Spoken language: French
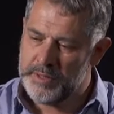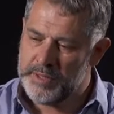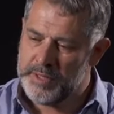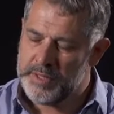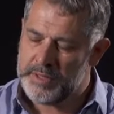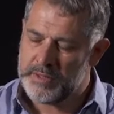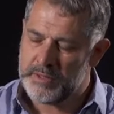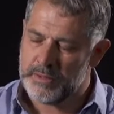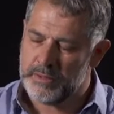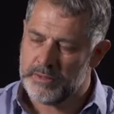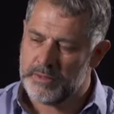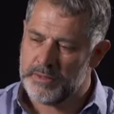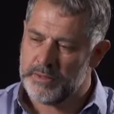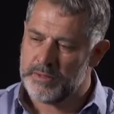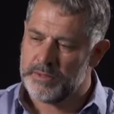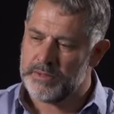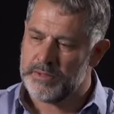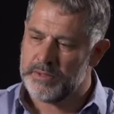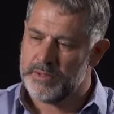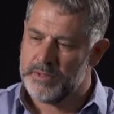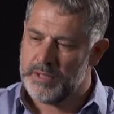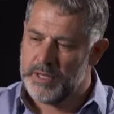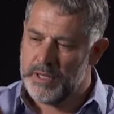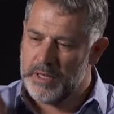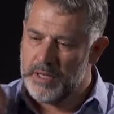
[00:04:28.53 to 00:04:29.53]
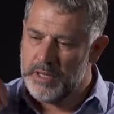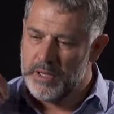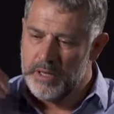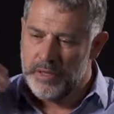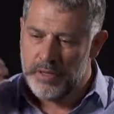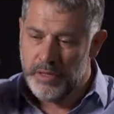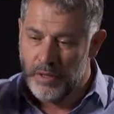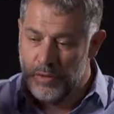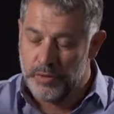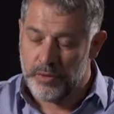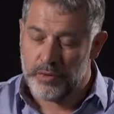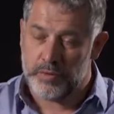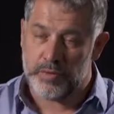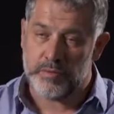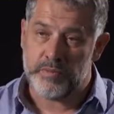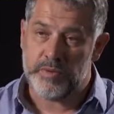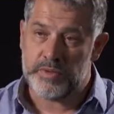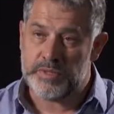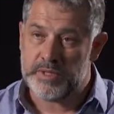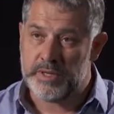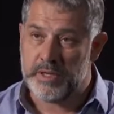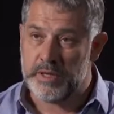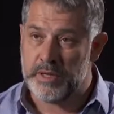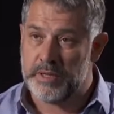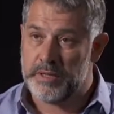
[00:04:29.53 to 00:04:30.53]
descendance et
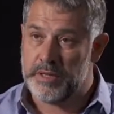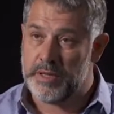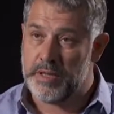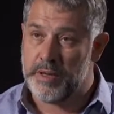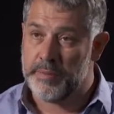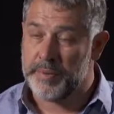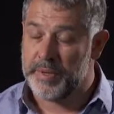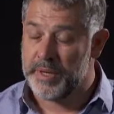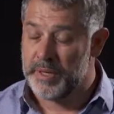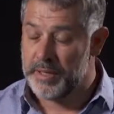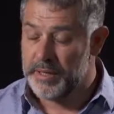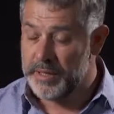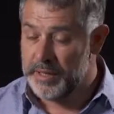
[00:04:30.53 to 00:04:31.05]
recommencer l'année d'après.